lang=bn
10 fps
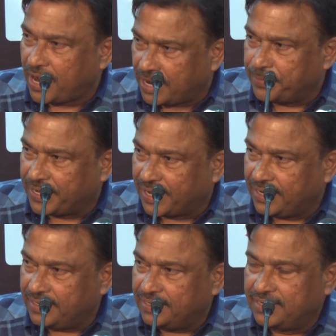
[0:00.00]

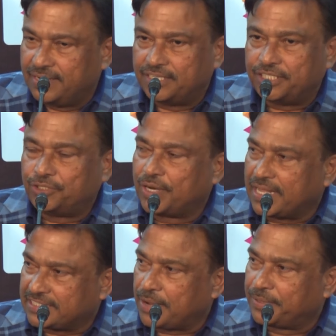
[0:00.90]
আগামীকাল সেই জন্য
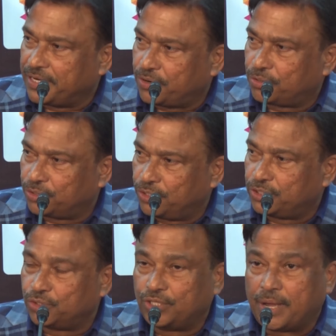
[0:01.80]
আজকে আমাদের করতে
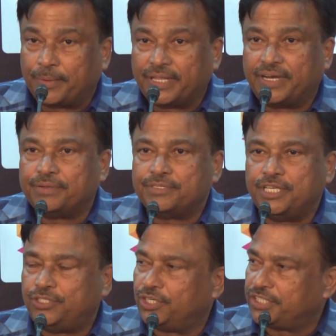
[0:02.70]
হয়েছে যদি আমাদের
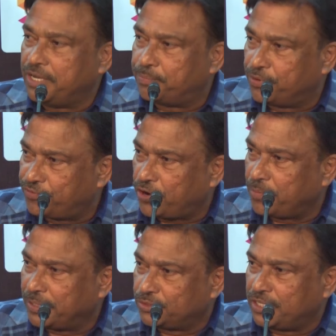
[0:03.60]
সিচুয়েশন ইম্প্রুভ
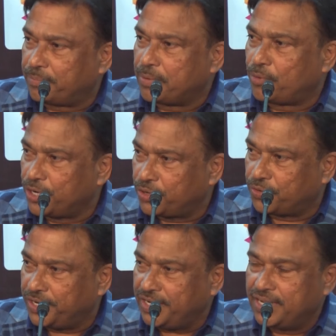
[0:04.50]
করে বা যদি আমরা মনে
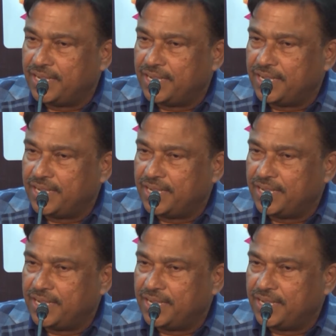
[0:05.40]
করি